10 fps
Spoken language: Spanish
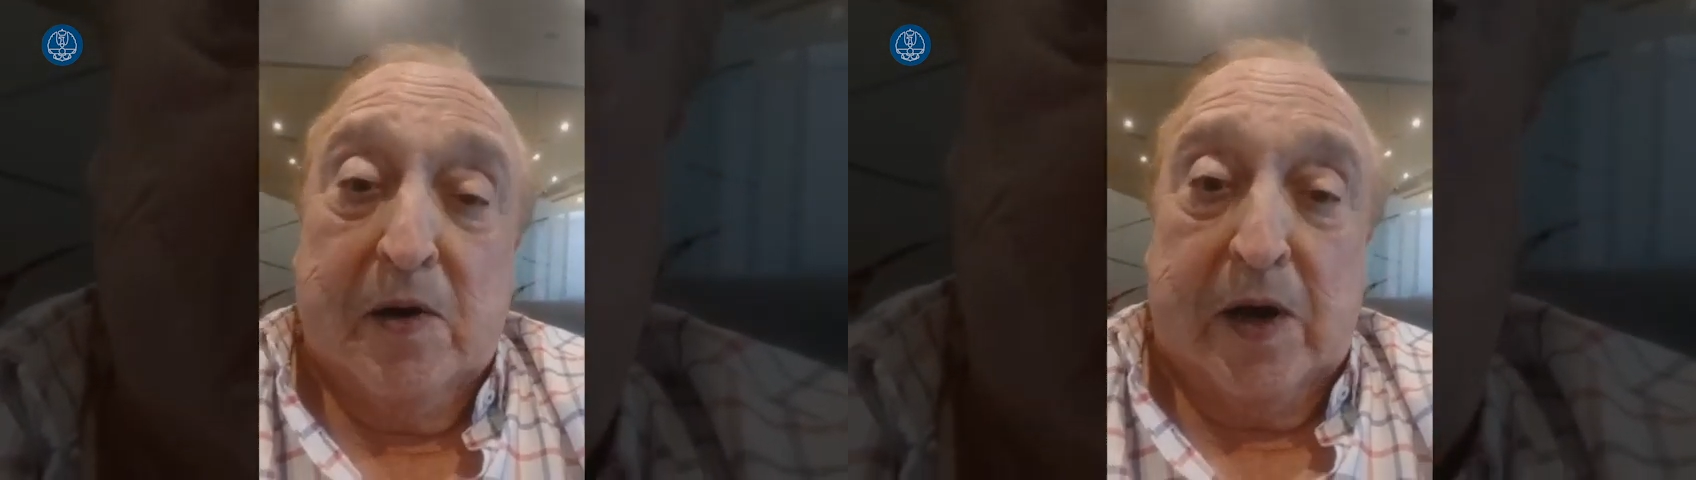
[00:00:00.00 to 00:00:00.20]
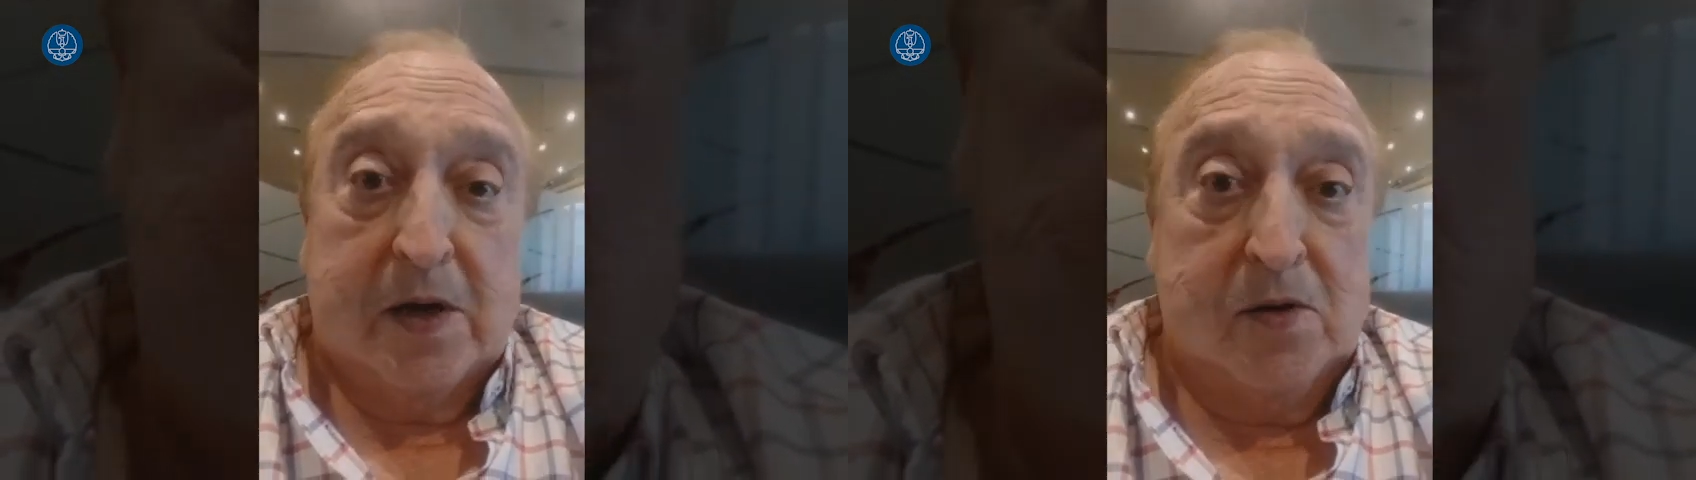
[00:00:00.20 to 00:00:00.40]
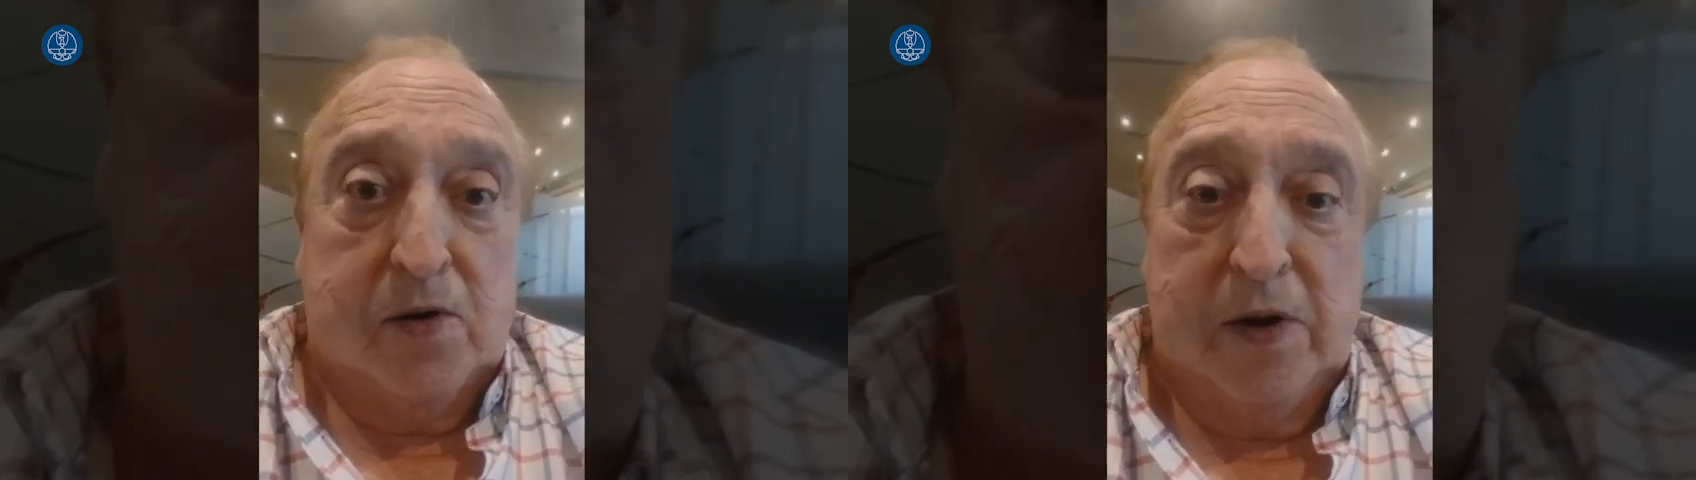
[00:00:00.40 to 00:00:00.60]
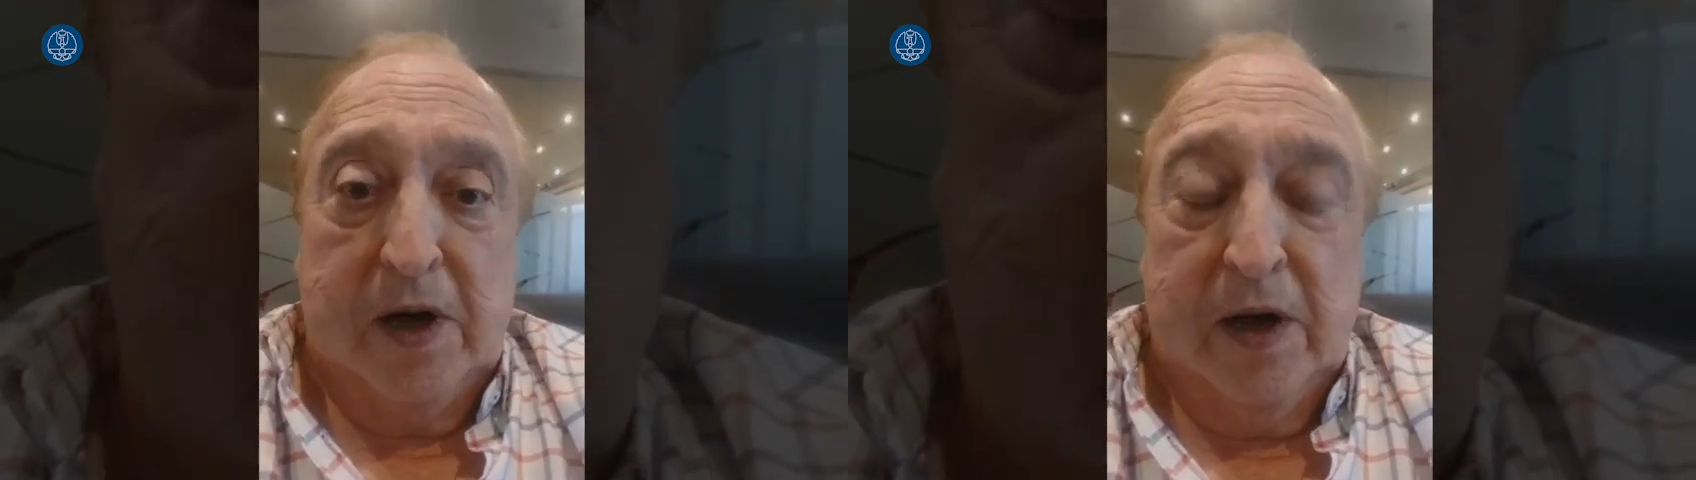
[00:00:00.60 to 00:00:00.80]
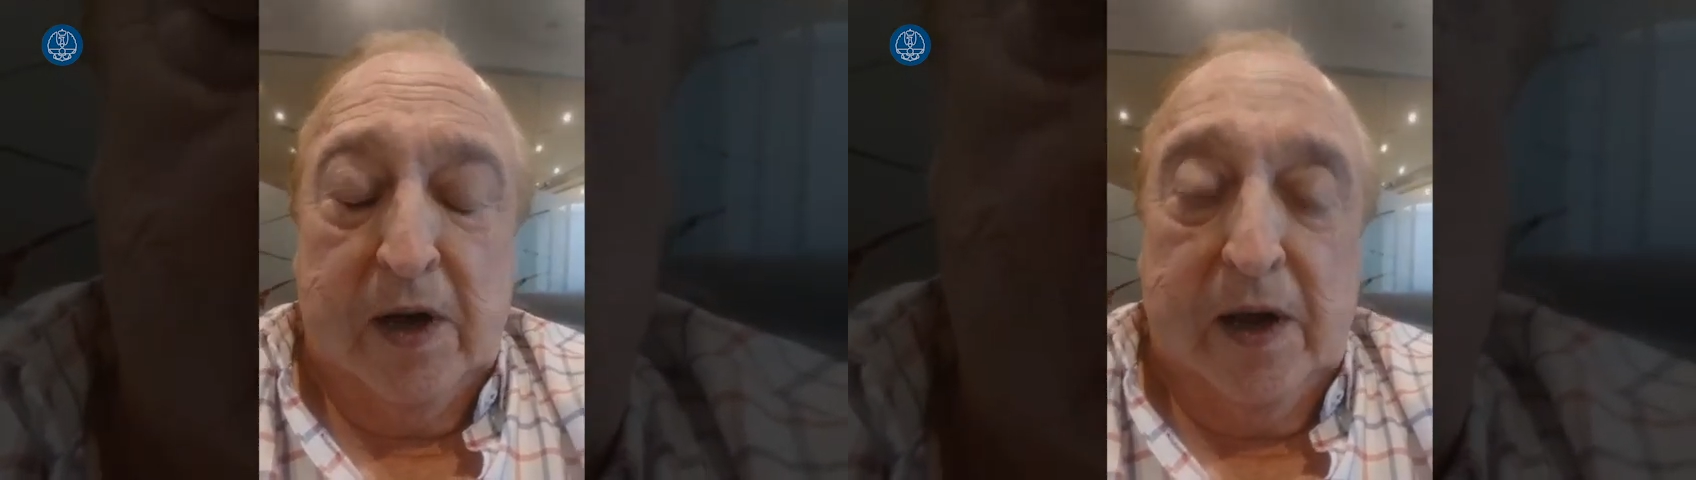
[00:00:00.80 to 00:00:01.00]
Eh,
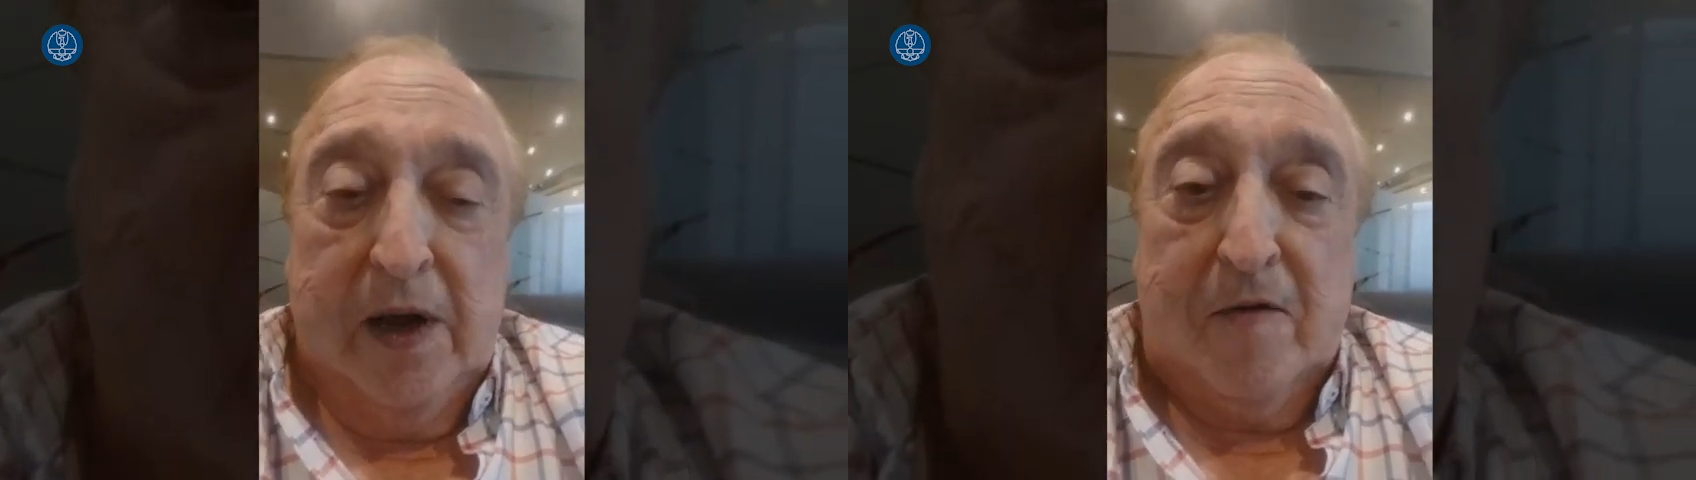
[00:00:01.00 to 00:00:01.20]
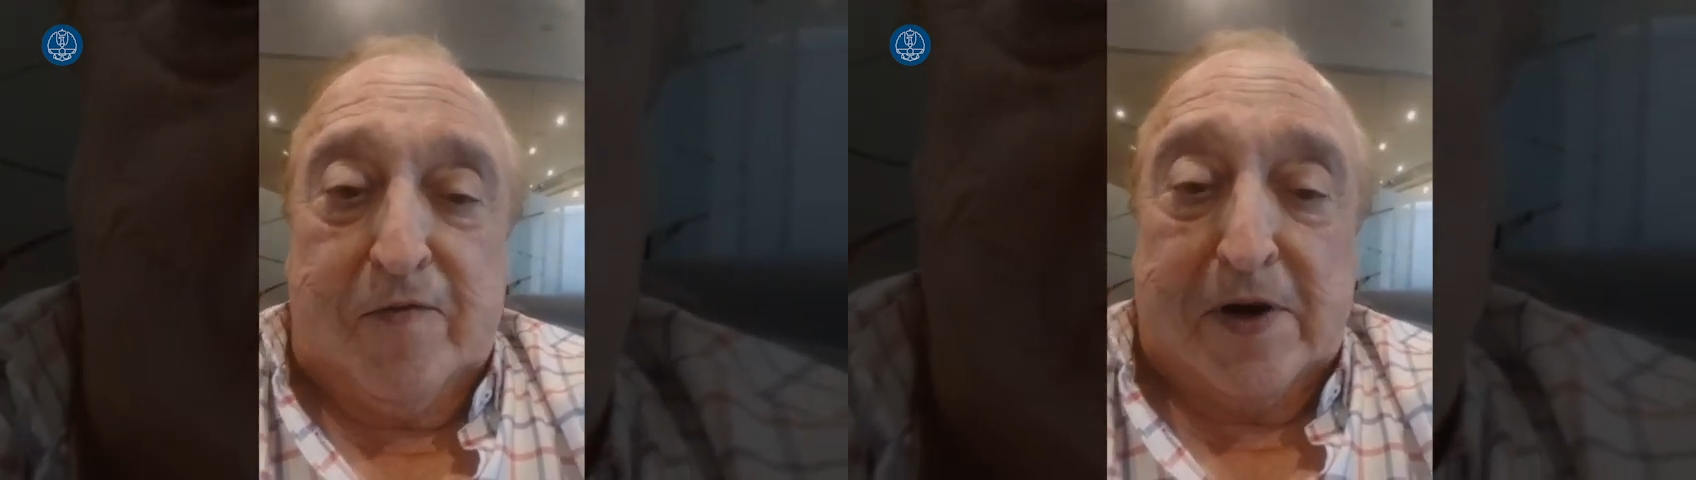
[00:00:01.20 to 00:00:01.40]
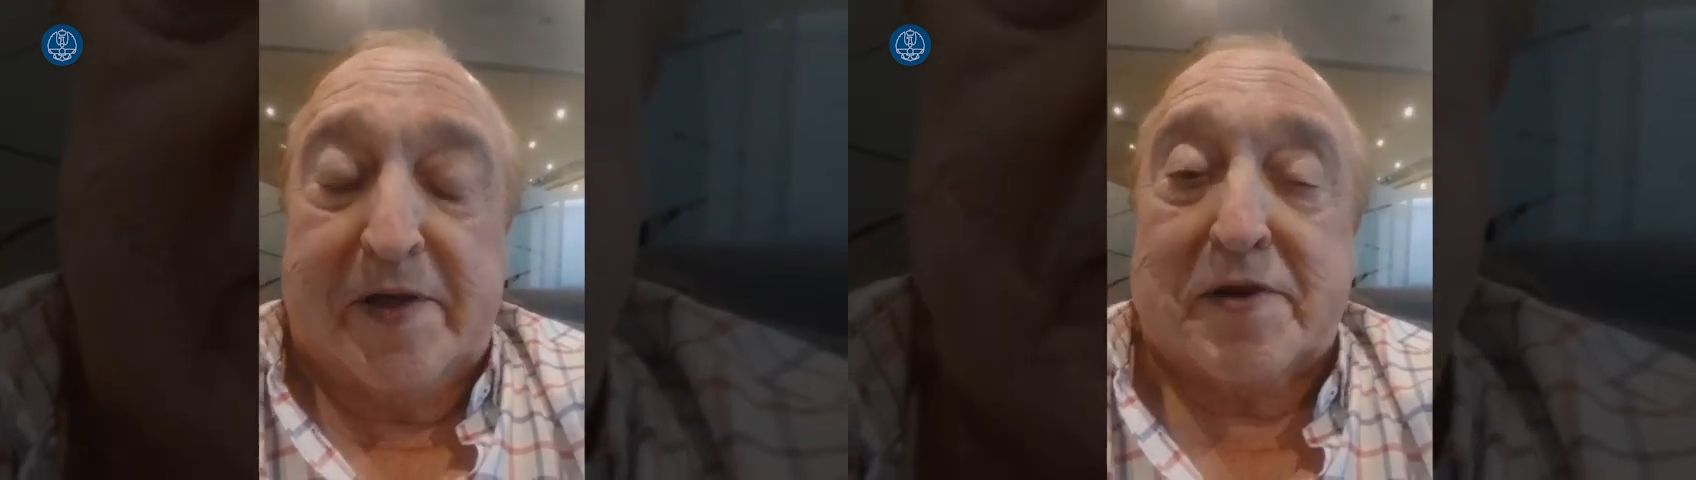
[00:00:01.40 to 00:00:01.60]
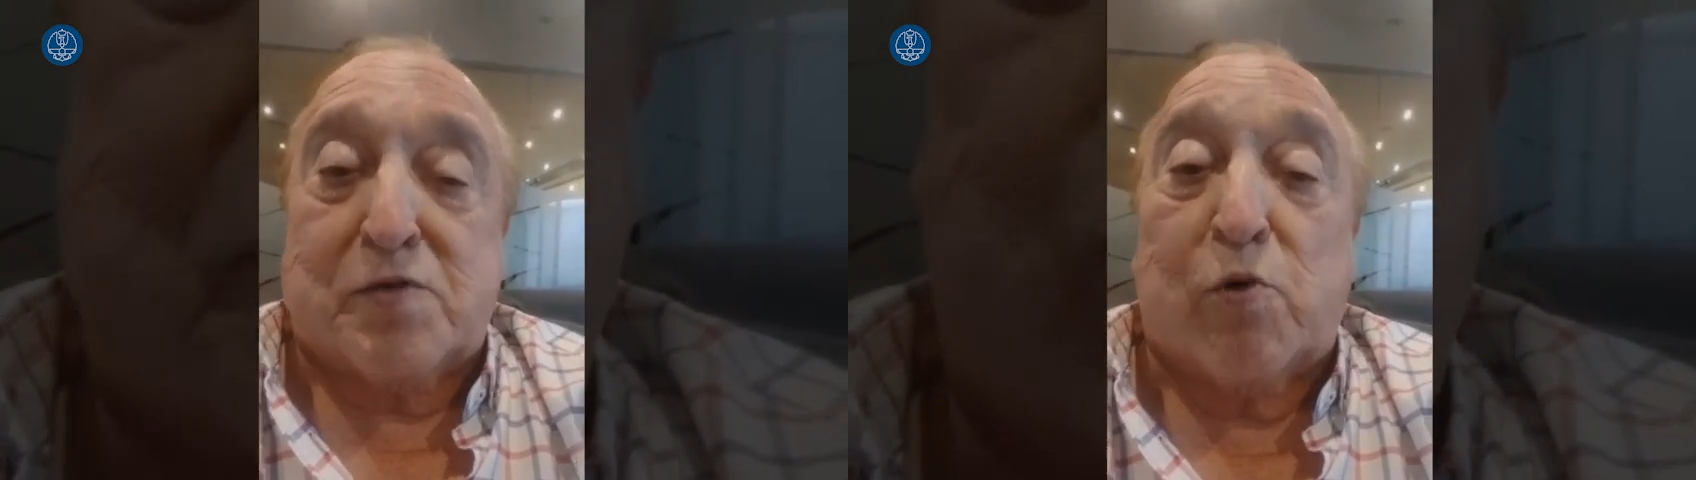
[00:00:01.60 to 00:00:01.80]
felices